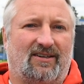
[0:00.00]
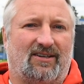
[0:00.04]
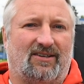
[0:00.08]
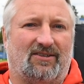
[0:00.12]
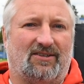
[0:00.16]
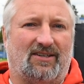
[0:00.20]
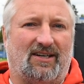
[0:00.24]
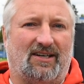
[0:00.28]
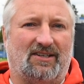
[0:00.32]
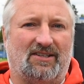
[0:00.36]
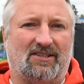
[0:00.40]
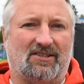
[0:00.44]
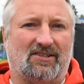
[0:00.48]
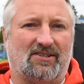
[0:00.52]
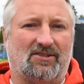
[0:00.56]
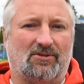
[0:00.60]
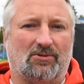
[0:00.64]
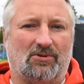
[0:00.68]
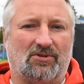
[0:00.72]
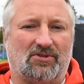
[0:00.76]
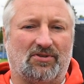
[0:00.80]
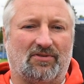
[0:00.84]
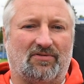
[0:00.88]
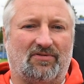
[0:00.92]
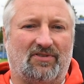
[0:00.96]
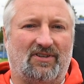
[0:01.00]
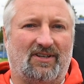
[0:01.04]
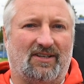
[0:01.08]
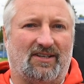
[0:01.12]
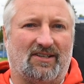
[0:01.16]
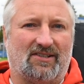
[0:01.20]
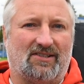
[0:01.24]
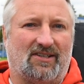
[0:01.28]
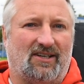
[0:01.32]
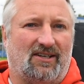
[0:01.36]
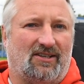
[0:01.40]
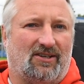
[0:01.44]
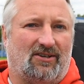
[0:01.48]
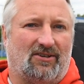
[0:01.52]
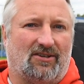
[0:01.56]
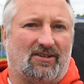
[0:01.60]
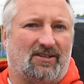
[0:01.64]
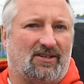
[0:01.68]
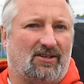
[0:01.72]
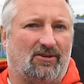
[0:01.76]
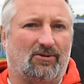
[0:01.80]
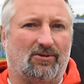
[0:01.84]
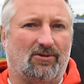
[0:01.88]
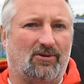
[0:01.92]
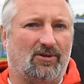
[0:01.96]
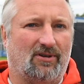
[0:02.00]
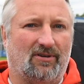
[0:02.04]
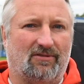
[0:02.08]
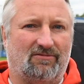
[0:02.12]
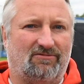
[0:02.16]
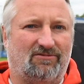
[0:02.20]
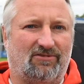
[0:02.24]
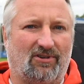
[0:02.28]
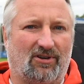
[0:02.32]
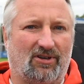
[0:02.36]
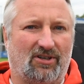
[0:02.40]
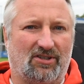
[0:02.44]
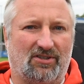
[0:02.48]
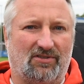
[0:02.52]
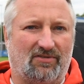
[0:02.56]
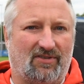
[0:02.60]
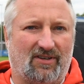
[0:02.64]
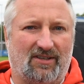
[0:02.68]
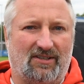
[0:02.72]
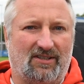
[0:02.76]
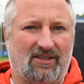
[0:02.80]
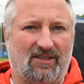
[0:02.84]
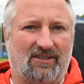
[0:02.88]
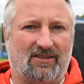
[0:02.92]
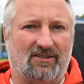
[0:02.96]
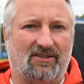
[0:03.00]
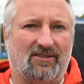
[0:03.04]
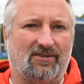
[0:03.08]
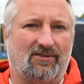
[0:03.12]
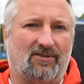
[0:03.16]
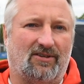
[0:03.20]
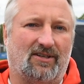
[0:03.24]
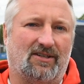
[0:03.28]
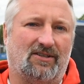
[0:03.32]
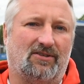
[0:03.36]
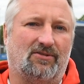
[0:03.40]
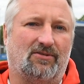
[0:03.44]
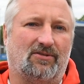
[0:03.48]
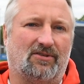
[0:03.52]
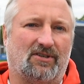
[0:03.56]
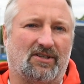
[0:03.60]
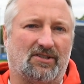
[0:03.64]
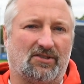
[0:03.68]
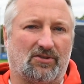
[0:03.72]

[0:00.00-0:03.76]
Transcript: und hat dieses 0 zu 4, das geht auch in der Höhe völlig verdient in Ordnung.